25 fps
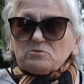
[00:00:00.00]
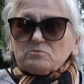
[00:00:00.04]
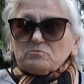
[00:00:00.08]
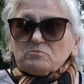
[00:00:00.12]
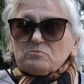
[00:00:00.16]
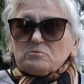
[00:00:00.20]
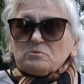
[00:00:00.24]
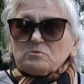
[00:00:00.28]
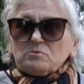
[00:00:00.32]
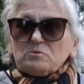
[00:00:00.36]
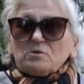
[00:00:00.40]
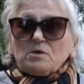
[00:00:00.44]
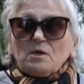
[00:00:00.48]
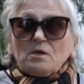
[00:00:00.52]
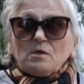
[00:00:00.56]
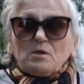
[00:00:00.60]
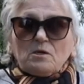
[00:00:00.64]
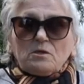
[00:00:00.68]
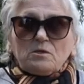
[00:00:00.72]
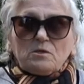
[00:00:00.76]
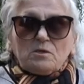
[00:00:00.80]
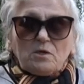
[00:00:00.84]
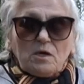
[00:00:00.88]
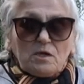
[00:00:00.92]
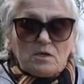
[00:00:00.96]
Мы,
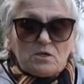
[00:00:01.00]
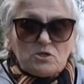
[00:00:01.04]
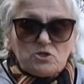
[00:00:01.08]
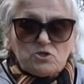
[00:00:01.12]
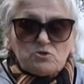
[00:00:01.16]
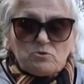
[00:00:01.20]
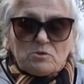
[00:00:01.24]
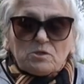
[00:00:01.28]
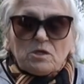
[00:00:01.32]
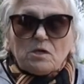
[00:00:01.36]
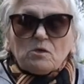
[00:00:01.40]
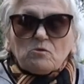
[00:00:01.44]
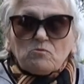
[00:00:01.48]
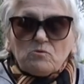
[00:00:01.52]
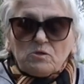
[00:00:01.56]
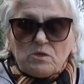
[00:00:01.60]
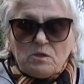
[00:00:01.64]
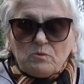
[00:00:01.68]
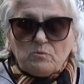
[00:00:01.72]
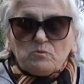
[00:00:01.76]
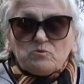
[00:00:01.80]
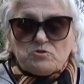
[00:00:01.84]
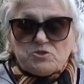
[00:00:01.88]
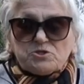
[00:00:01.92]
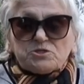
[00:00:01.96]
и, а еще
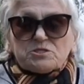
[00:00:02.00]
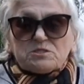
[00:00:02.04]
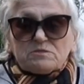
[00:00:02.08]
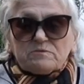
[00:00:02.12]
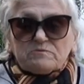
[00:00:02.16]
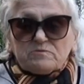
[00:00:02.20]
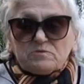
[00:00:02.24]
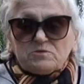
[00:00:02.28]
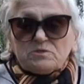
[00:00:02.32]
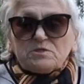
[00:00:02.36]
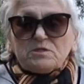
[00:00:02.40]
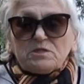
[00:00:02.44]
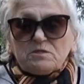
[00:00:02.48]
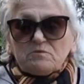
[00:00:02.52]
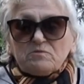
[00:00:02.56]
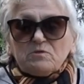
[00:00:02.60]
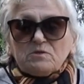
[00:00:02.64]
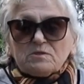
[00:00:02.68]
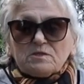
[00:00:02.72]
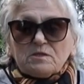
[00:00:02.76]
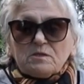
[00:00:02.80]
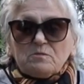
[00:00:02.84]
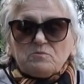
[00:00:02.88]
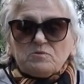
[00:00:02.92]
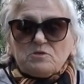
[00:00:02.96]
какое имущество в
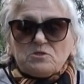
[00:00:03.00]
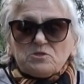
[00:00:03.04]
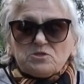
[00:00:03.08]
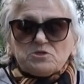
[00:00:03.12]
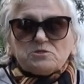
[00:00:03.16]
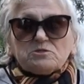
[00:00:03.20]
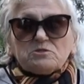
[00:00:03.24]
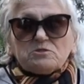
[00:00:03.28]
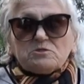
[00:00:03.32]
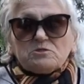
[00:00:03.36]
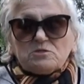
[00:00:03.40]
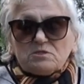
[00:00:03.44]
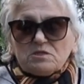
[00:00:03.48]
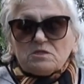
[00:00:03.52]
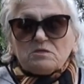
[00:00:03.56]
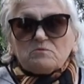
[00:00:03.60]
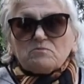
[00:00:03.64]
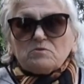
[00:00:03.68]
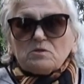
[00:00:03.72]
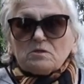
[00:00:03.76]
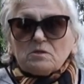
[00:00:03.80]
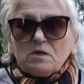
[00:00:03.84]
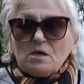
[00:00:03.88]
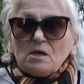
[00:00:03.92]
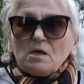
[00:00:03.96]
деревне, там нищая
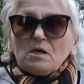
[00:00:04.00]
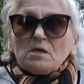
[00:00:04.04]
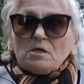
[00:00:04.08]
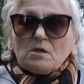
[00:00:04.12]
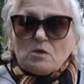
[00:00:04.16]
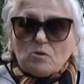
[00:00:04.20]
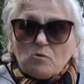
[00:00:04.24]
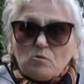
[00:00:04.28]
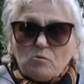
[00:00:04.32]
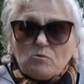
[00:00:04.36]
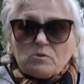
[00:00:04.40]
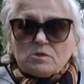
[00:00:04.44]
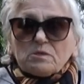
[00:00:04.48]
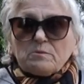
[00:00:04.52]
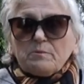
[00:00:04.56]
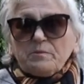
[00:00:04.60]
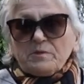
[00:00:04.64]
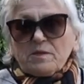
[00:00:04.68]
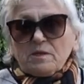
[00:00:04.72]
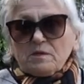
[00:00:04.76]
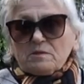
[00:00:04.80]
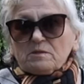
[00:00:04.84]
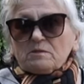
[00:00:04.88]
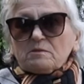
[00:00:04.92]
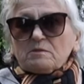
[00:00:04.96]
деревня, иконы
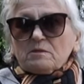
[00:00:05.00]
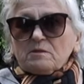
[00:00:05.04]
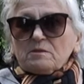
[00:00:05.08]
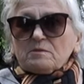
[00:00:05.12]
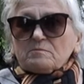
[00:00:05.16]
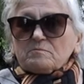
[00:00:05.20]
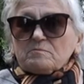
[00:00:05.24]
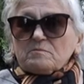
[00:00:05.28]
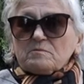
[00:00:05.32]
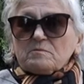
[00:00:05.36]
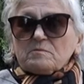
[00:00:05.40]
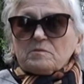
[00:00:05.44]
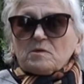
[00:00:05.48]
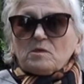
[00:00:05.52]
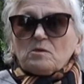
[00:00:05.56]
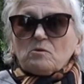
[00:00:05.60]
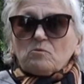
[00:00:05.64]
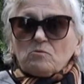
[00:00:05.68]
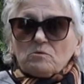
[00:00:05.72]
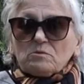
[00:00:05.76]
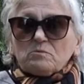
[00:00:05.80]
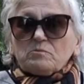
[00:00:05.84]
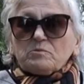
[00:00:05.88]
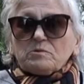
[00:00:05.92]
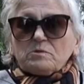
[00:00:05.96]
прятали.
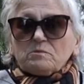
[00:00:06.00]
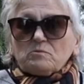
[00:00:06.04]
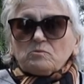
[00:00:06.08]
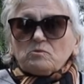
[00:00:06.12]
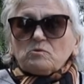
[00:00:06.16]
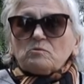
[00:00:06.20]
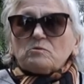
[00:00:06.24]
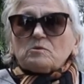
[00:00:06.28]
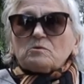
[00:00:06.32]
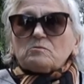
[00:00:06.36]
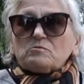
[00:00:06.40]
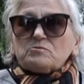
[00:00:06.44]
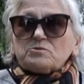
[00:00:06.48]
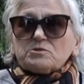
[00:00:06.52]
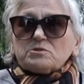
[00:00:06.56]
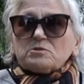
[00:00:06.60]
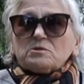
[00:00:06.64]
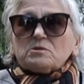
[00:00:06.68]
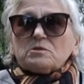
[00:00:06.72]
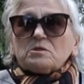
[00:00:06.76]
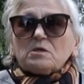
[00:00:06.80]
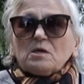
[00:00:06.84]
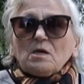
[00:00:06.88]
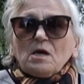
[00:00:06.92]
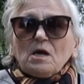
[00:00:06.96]
Икон было много у
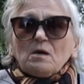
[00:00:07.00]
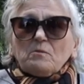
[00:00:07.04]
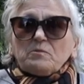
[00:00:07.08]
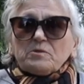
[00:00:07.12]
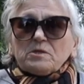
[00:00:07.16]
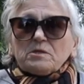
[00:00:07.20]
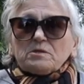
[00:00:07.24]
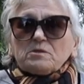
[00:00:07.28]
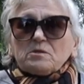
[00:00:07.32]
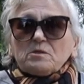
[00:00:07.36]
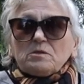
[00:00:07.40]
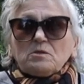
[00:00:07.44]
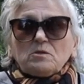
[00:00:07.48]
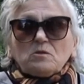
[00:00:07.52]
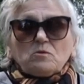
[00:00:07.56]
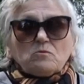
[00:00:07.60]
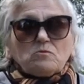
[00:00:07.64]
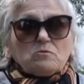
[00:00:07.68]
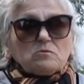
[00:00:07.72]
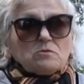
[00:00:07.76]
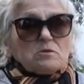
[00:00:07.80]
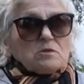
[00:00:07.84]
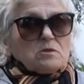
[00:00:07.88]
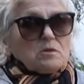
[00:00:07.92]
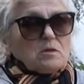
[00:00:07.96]
всех, прятали
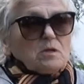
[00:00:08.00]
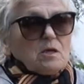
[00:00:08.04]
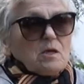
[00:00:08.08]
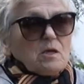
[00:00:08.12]
иконы.